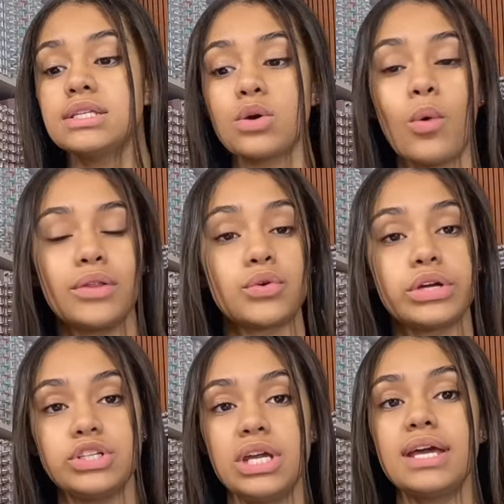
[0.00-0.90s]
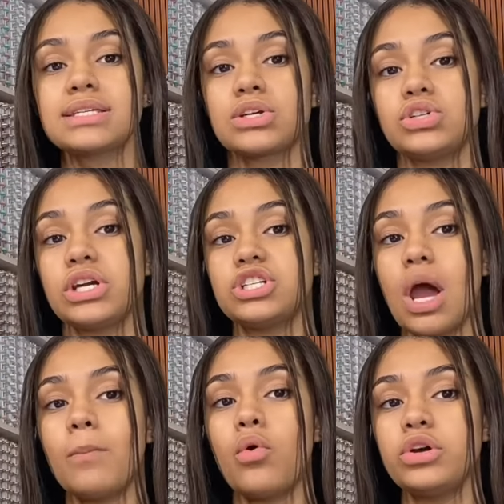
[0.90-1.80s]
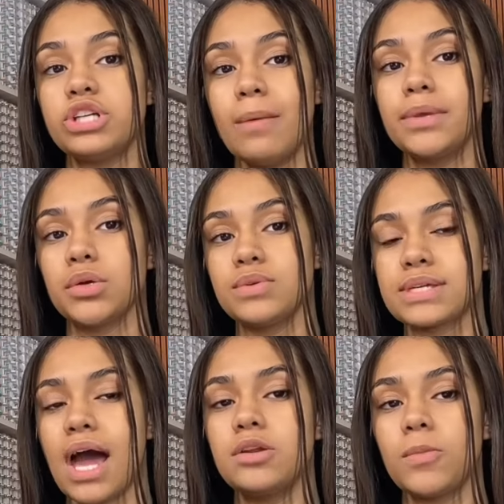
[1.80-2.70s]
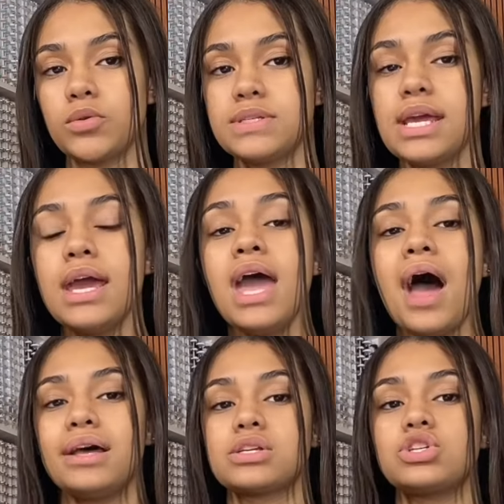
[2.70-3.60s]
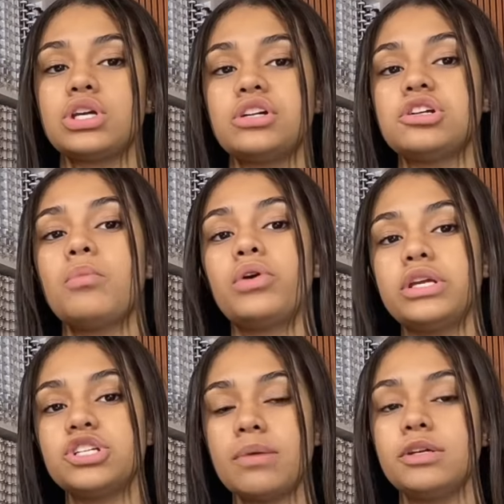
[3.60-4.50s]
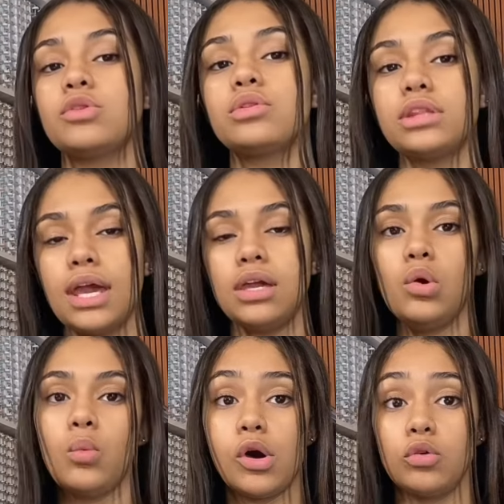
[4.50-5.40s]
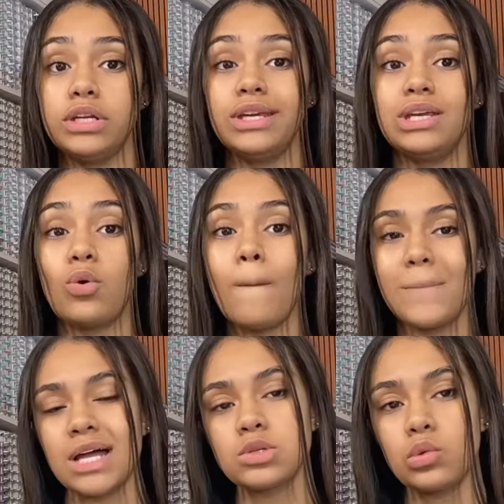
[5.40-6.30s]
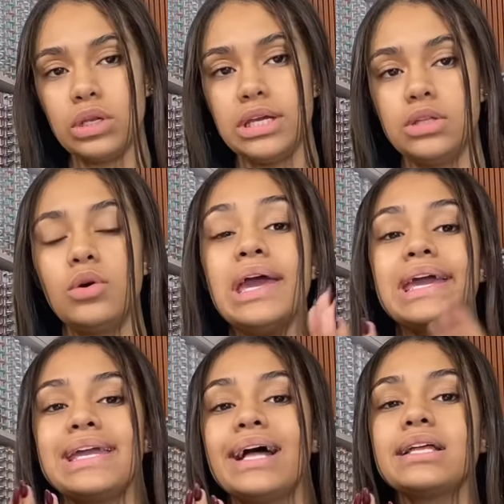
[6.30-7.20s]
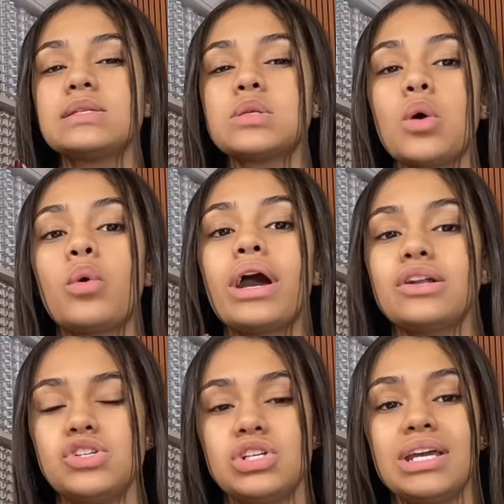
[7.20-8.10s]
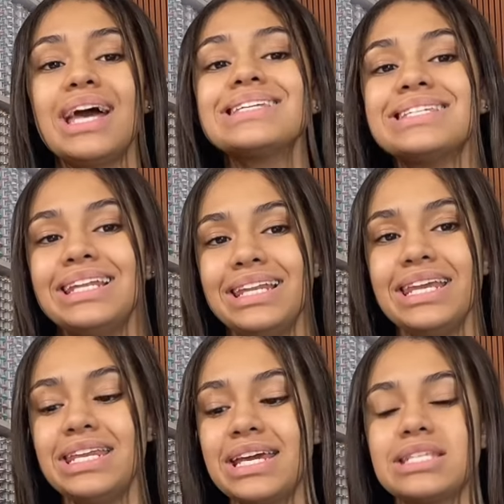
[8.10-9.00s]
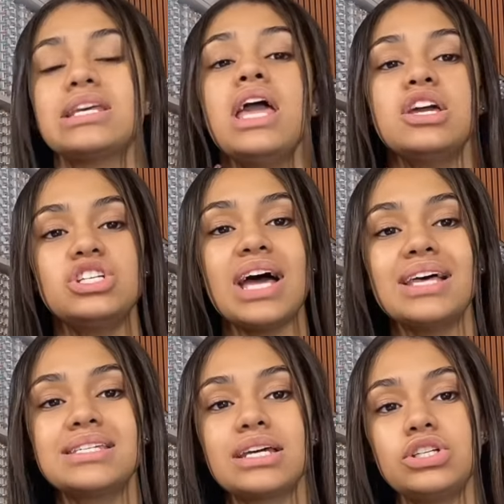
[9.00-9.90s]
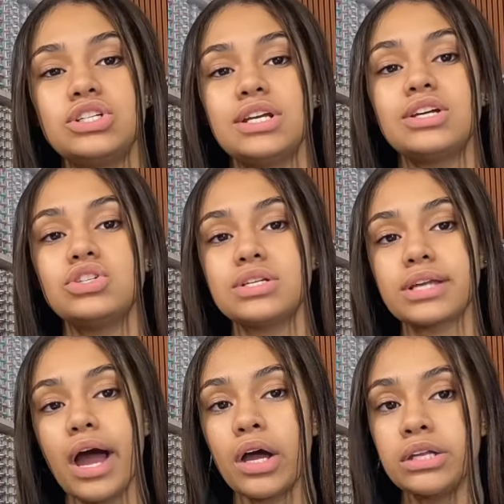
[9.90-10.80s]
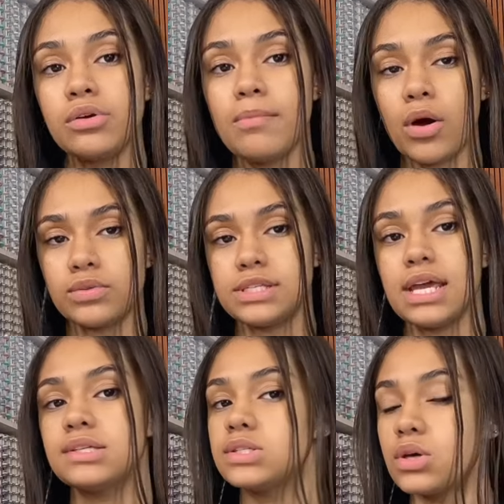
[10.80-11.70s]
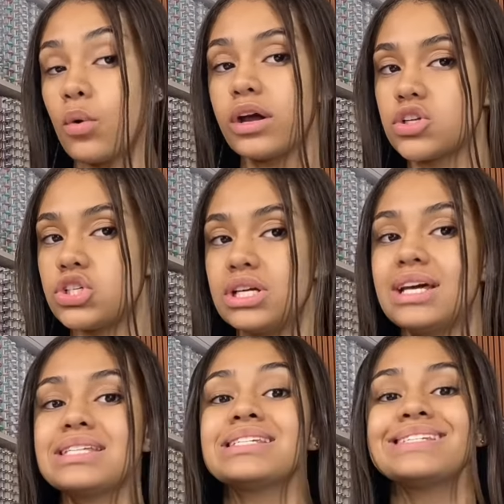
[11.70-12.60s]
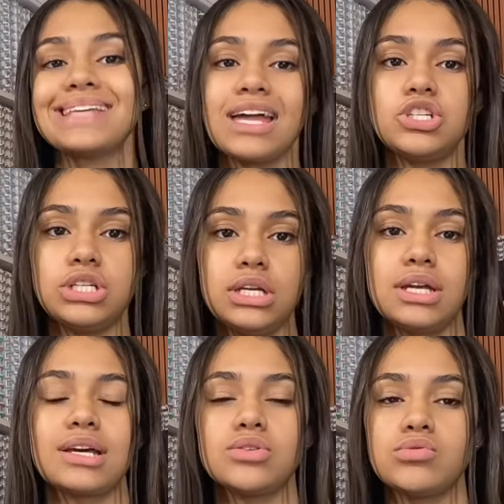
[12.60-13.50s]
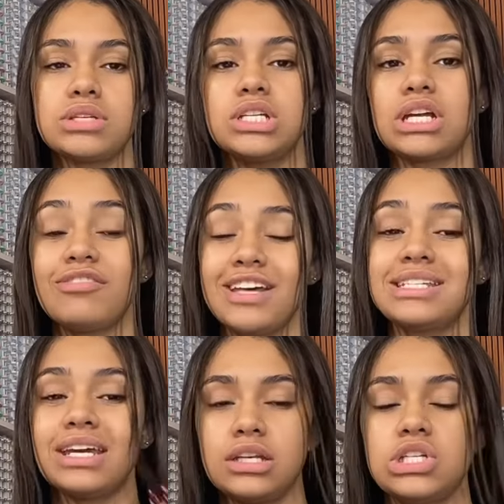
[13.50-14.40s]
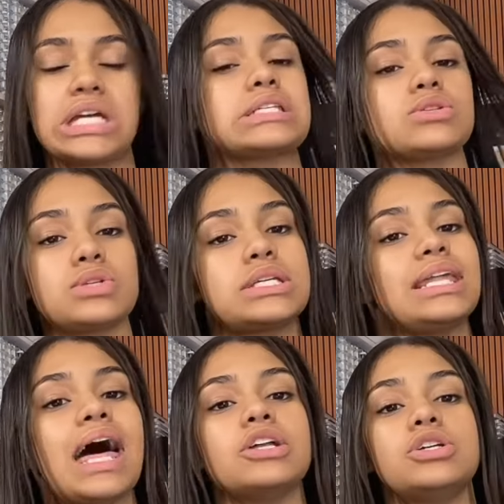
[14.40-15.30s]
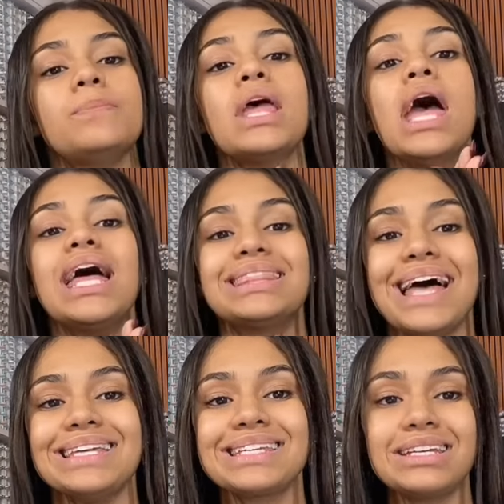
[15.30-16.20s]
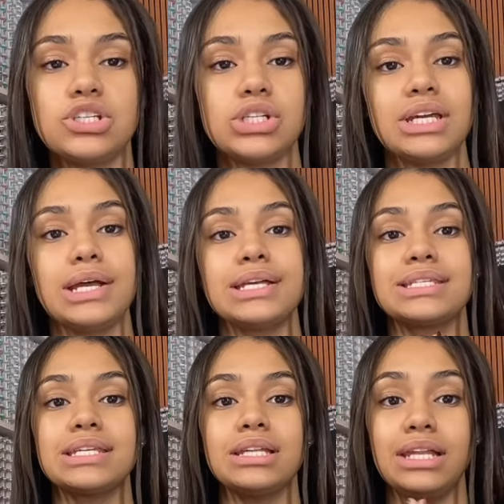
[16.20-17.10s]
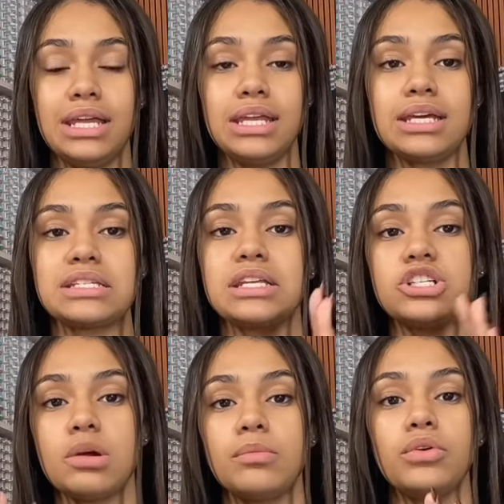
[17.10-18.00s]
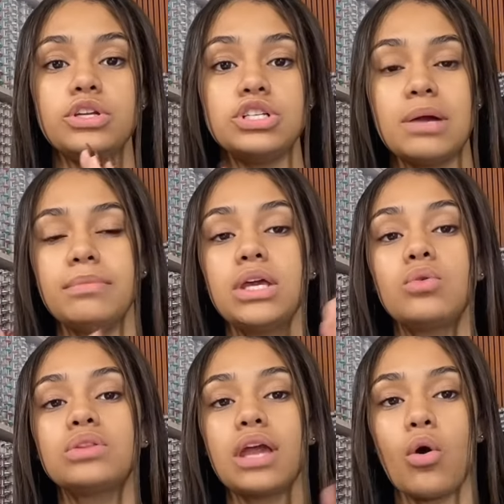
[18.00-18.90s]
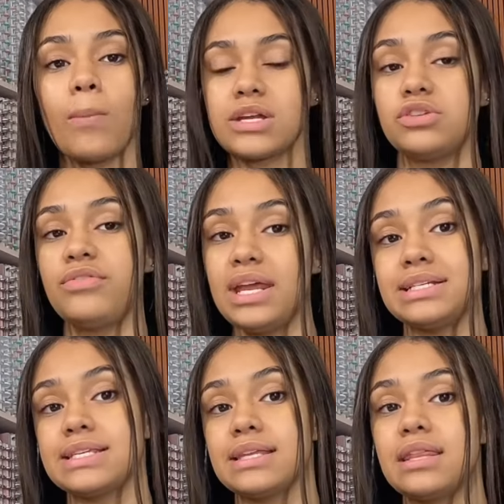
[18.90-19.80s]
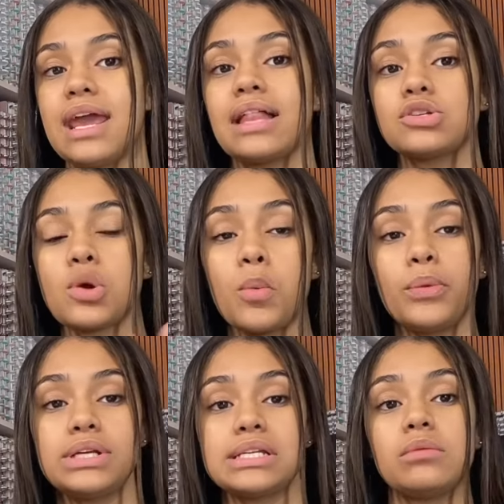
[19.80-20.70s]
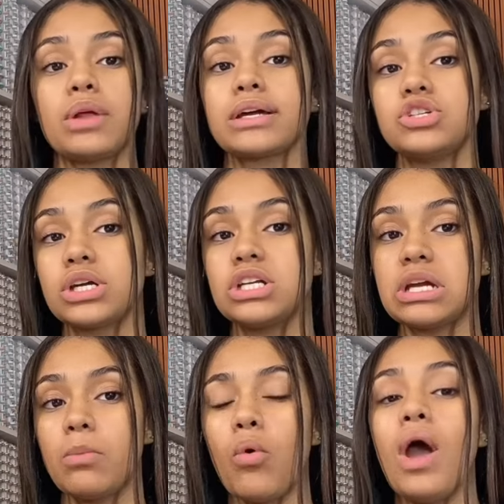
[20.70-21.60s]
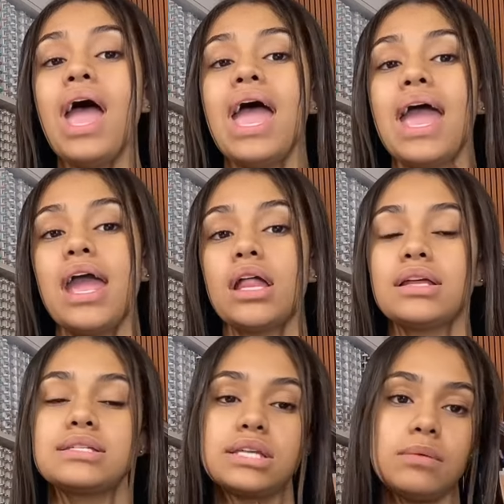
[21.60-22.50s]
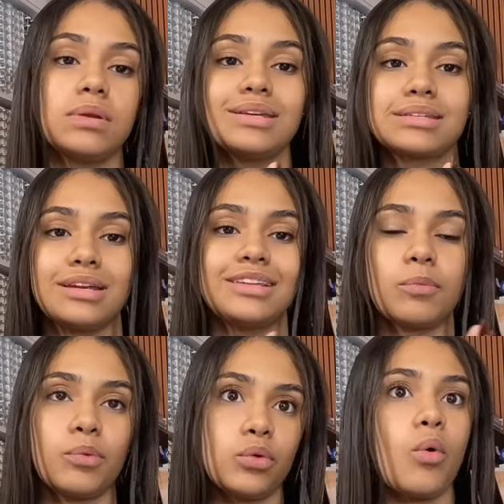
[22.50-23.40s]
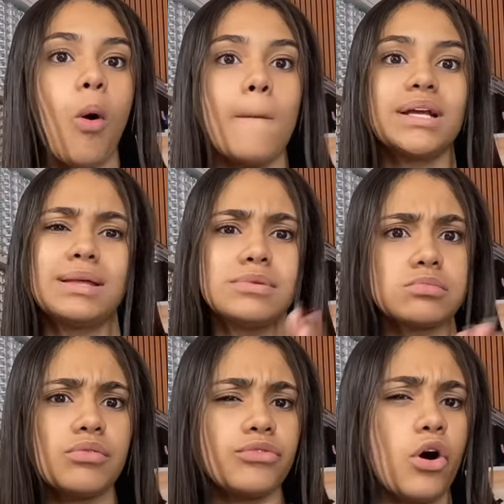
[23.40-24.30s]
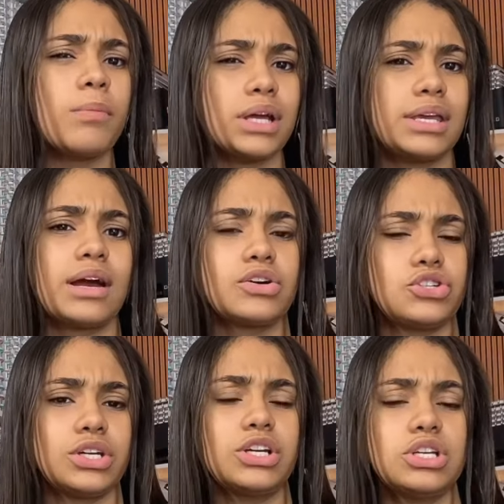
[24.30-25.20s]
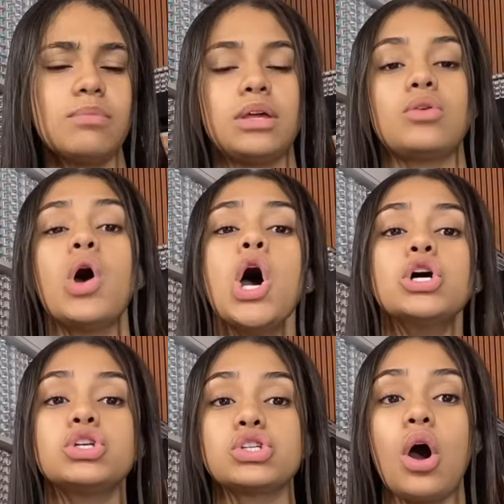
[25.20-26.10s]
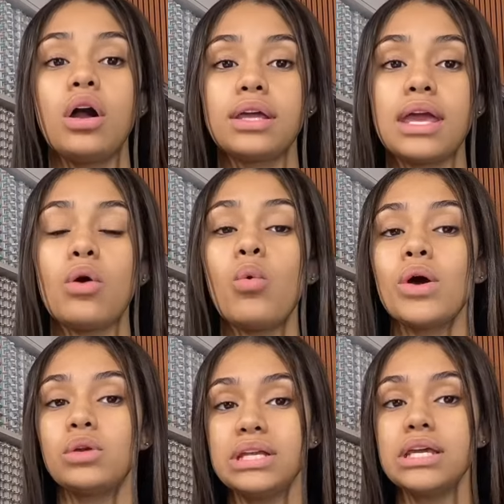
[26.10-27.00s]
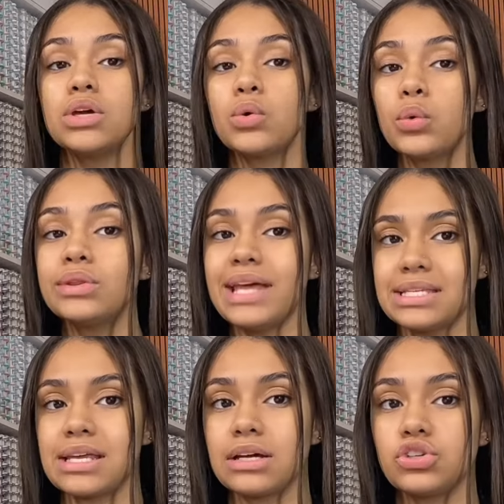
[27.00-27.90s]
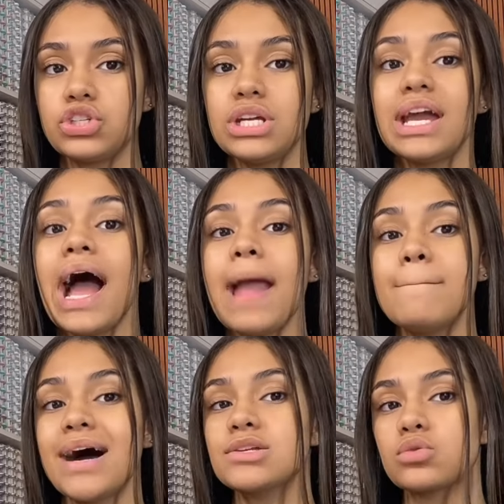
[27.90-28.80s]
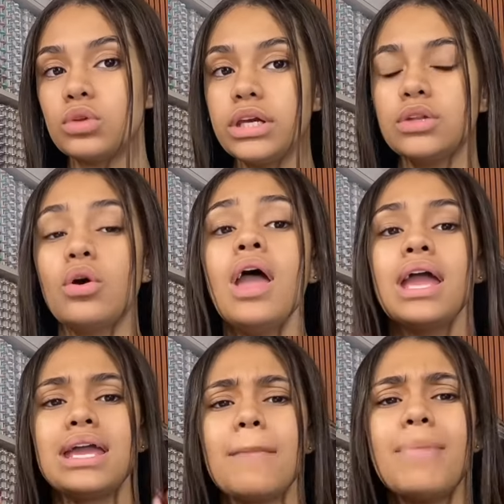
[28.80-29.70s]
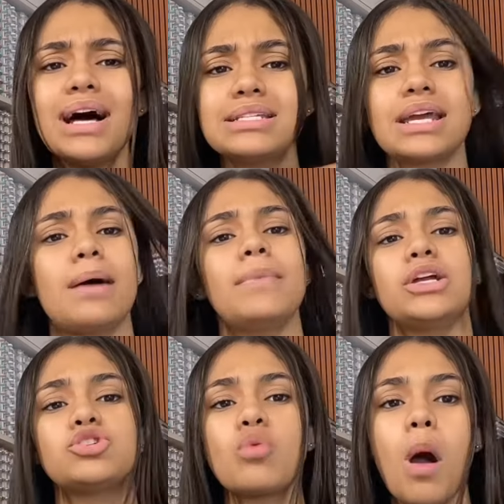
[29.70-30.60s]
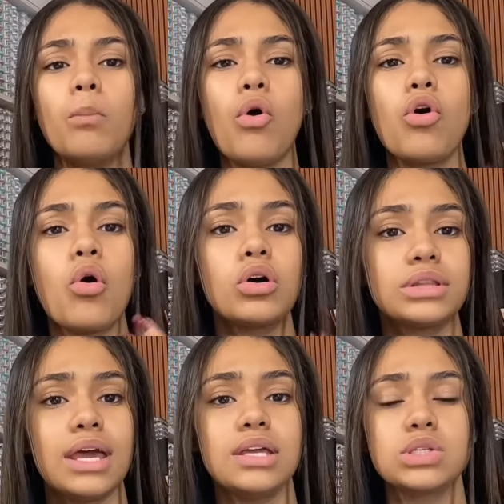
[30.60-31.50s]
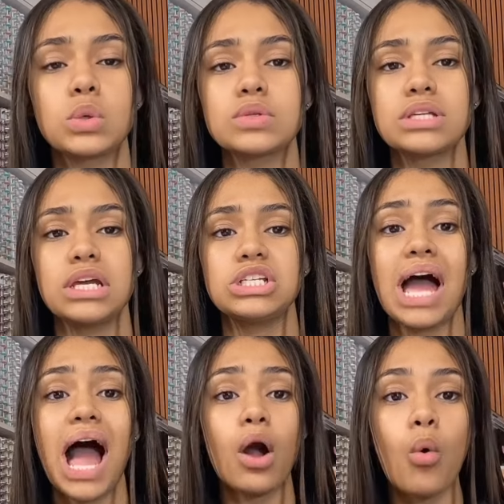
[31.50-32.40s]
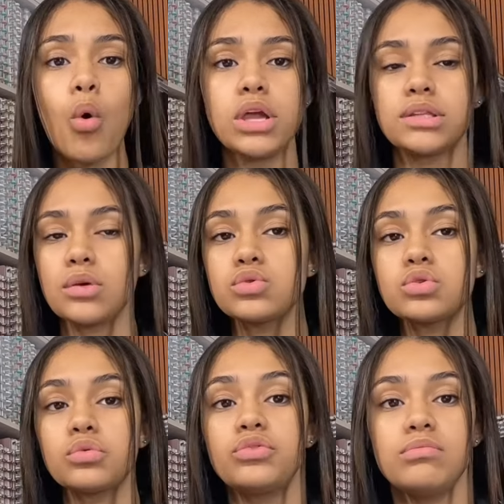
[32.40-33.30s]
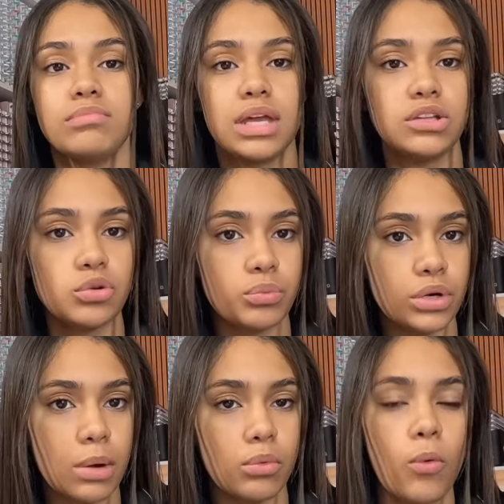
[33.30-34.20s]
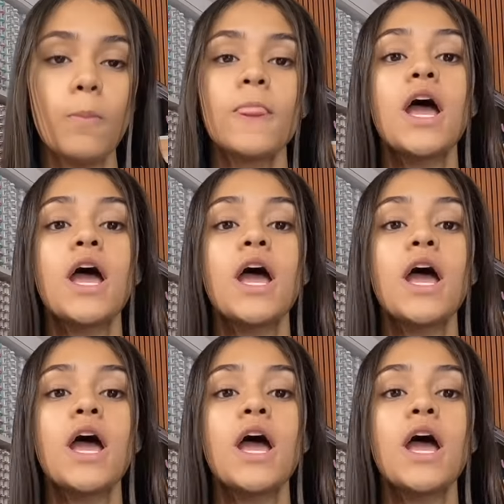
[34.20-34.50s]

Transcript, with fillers: São quatro cantigas, cantigas de amor, de amigos, carne maldizer. As cantigas de amor e de amigo têm um eu lírico masculino e elas são cantigas líricas. Já as cantigas de escárnio e maldizer são cantigas satíricas, ou seja, que fazem críticas à sociedade. Nas cantigas líricas, né, de amor e de amigo, tem algumas diferenças entre elas, como, por exemplo, a cantiga de amor, ela sempre é escrita por um homem, da mesma forma que a cantiga de amigo. Só que o eu lírico dessa cantiga é masculino e é basicamente um amor cortês, ou seja, a coita, o sofrimento por amor.